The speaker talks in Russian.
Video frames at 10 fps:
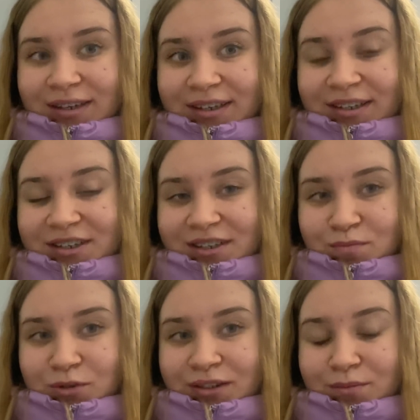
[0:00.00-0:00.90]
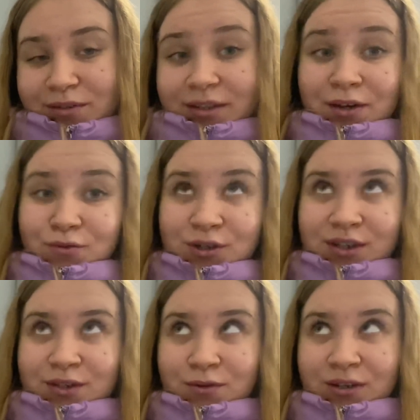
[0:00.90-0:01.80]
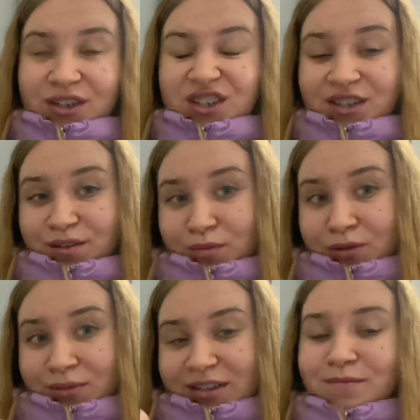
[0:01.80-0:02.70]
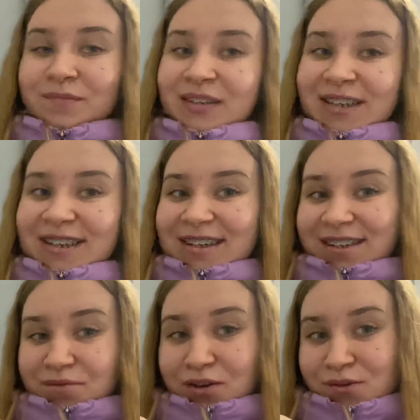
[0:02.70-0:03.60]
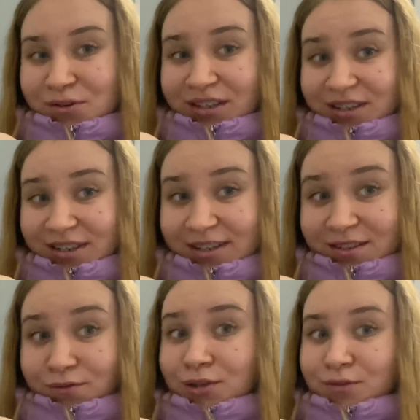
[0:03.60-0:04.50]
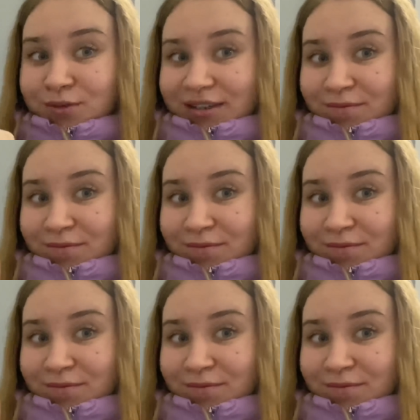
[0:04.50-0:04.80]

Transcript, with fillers: Иначе я просто опоздаю, уже 44 минуты. У меня урок начинается в 8 утра.